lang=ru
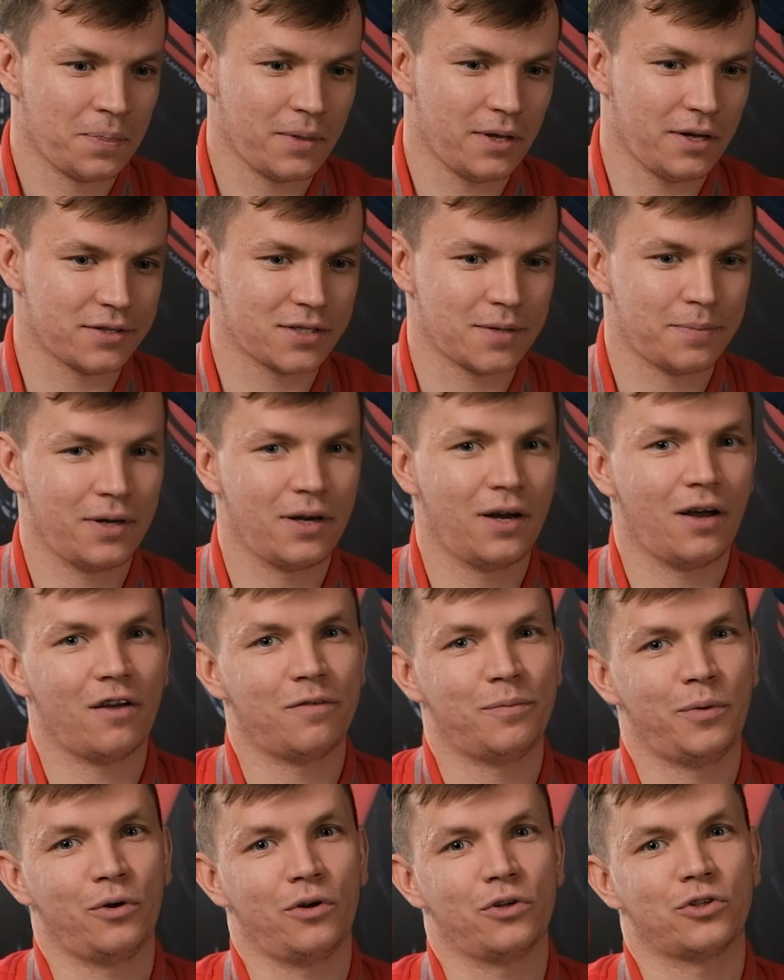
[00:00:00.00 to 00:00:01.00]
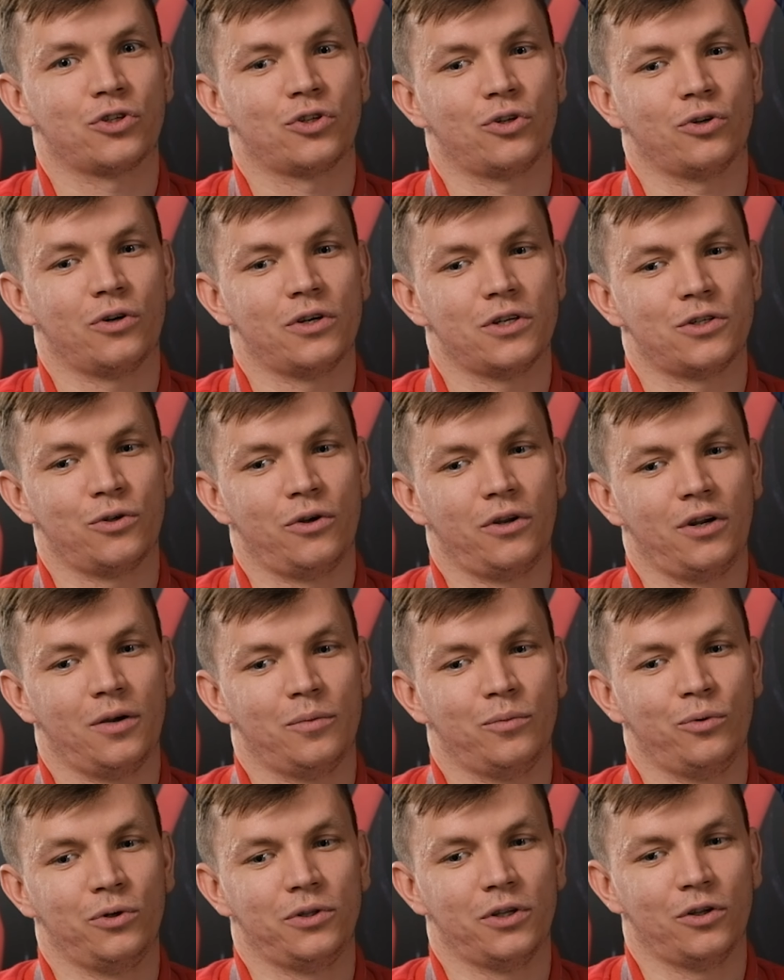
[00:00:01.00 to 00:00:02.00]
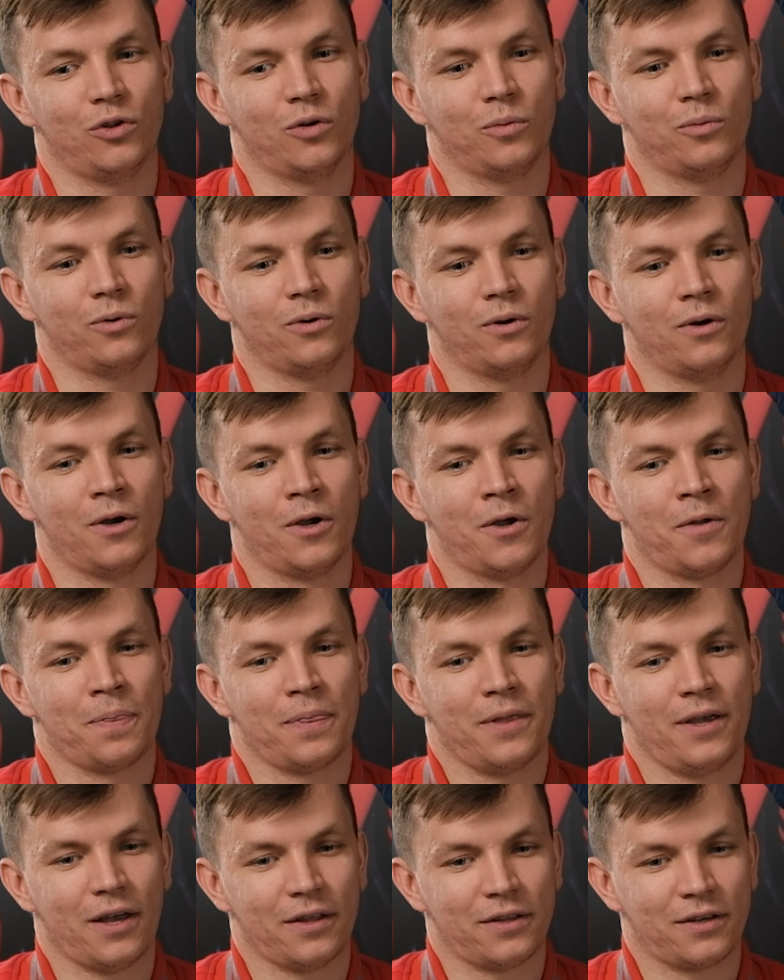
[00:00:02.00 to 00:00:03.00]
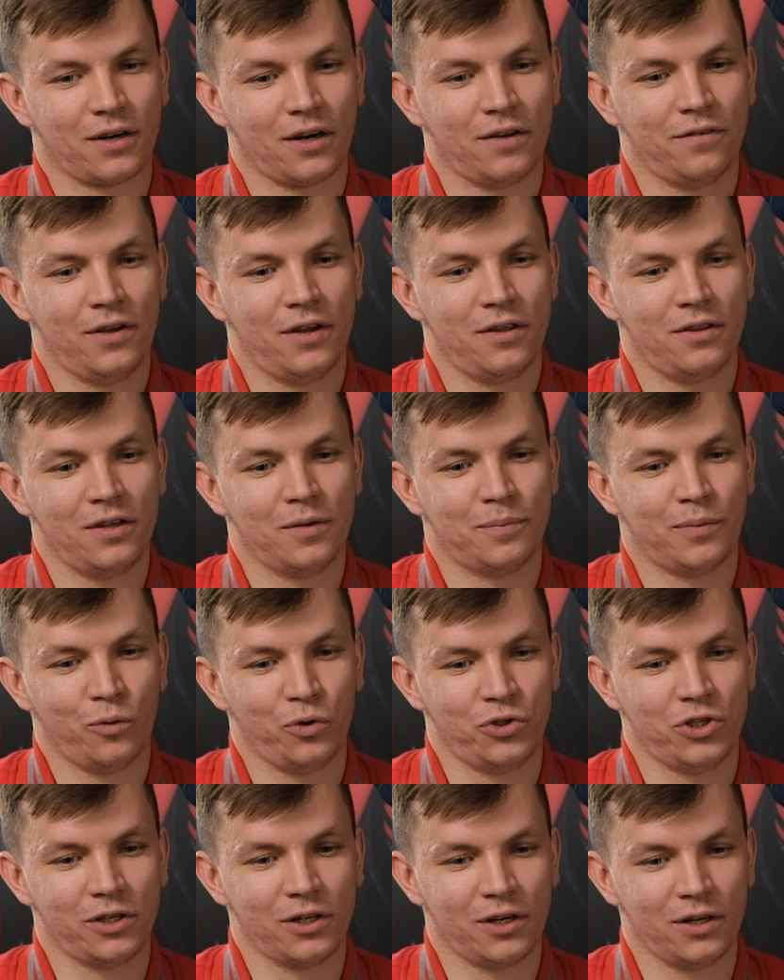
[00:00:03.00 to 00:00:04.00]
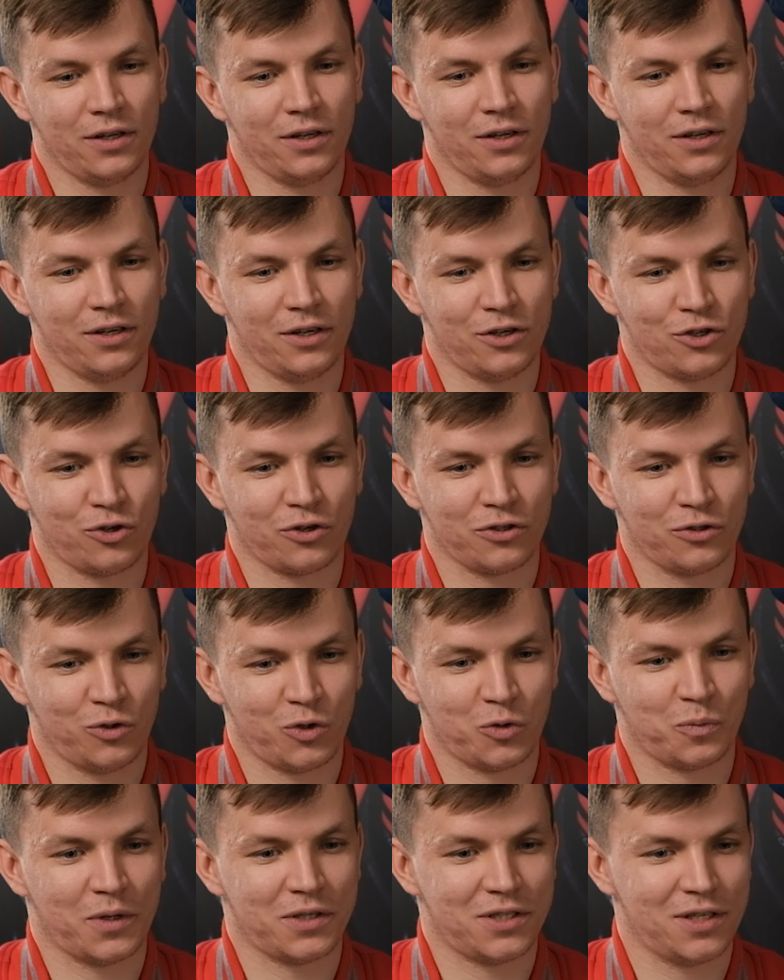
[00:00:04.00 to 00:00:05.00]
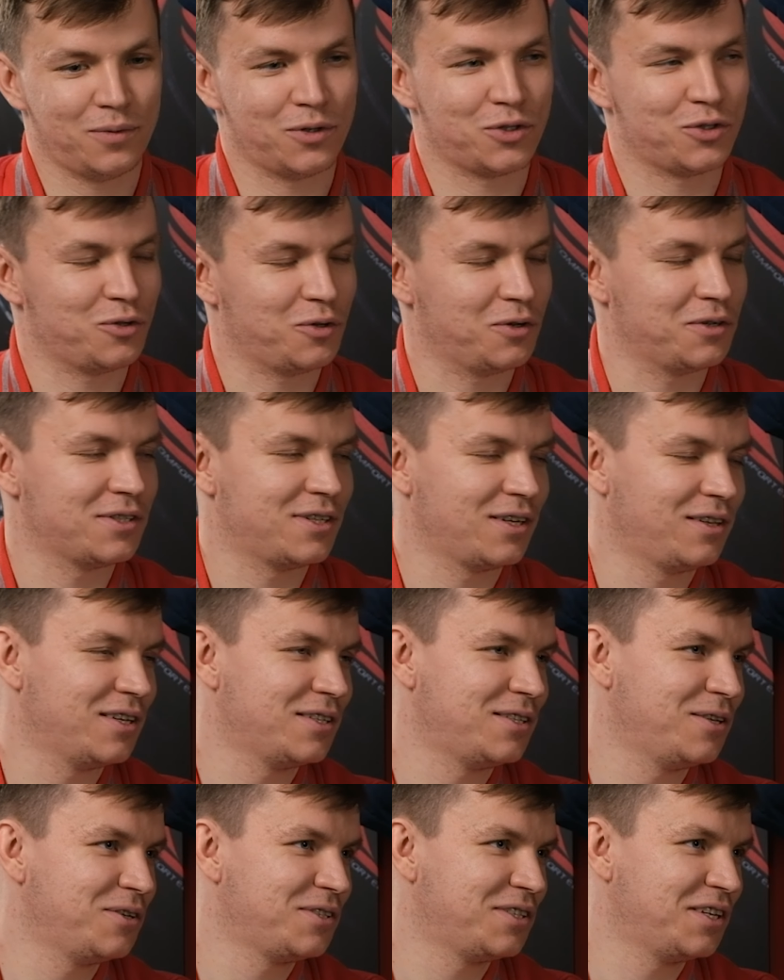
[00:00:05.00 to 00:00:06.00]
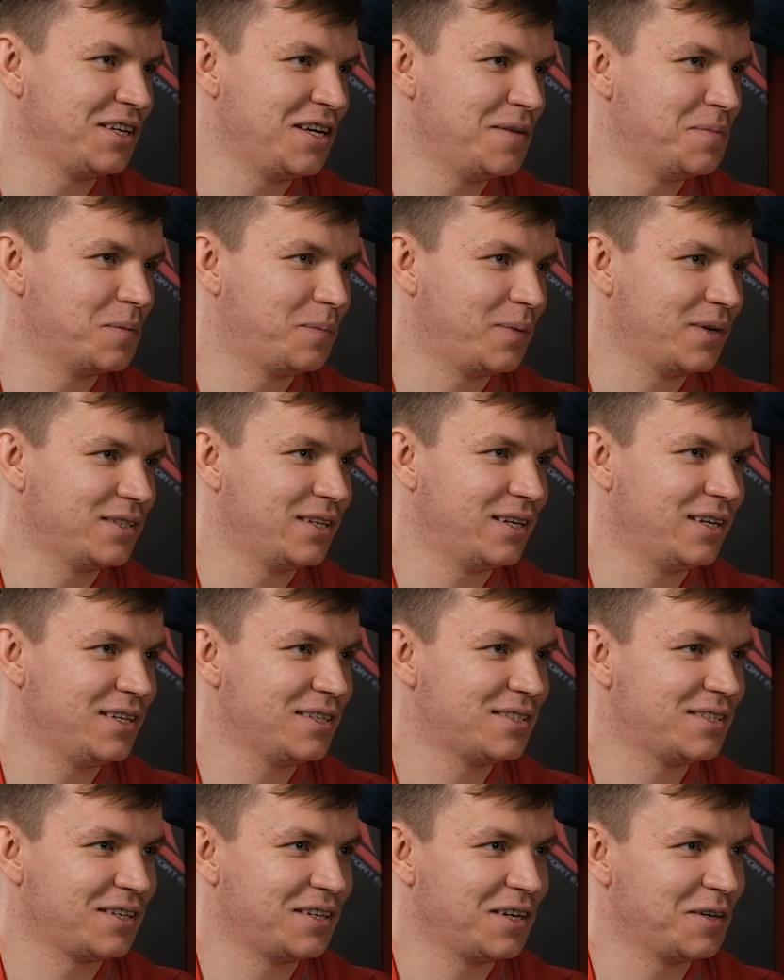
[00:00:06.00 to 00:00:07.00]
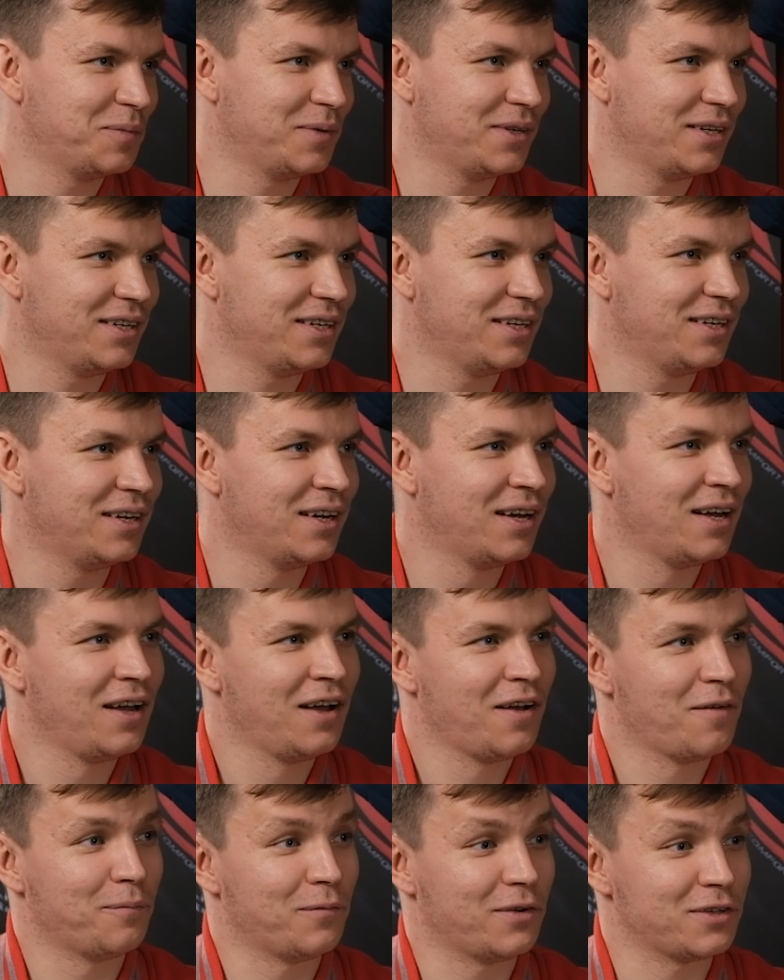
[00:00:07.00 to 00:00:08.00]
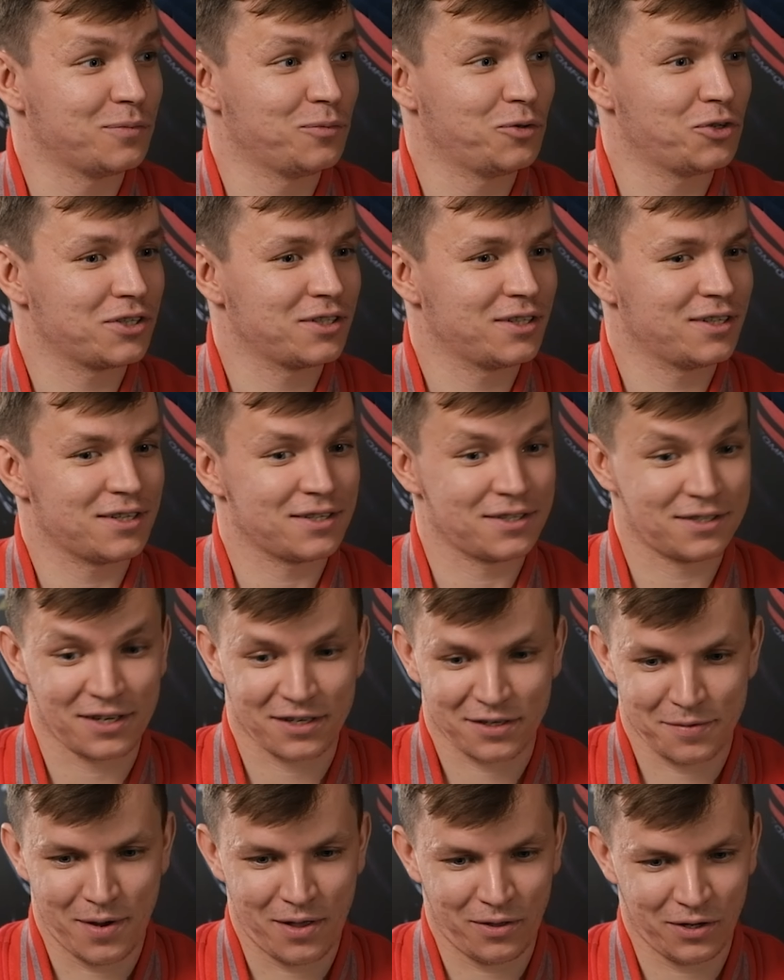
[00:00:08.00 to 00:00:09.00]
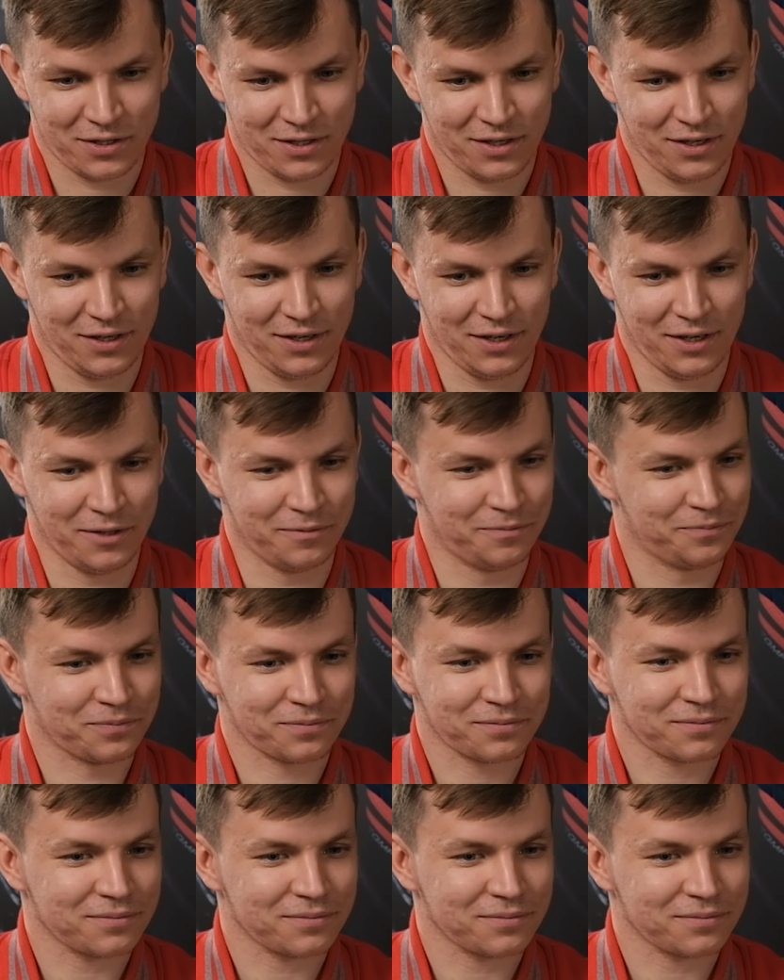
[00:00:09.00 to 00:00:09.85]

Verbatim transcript: И забегая вперед, что история будет, я думаю, и откровенной, и поучительной. И еще раз говорю спасибо, что согласился ими поделиться, как бы, и, возможно, за смелость и